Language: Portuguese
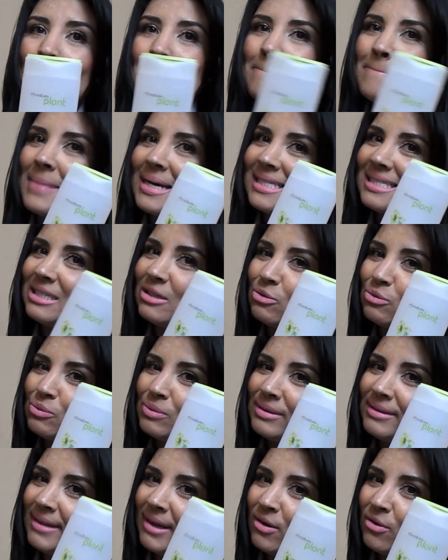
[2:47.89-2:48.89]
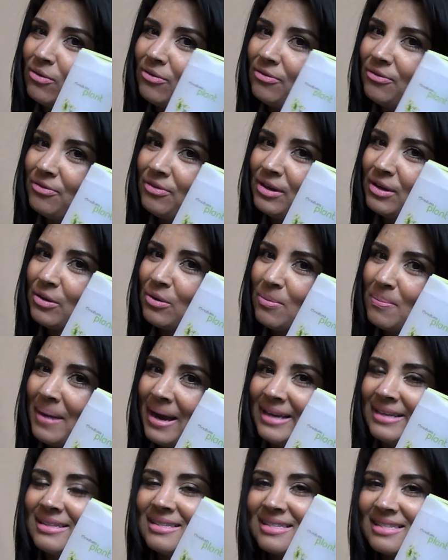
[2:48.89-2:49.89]
mas eu não fico
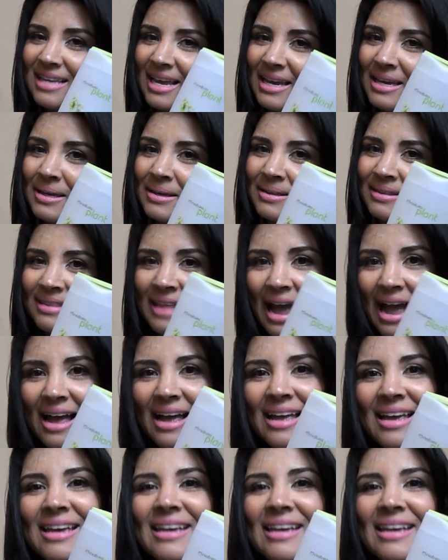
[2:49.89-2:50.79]
mais sem, tá?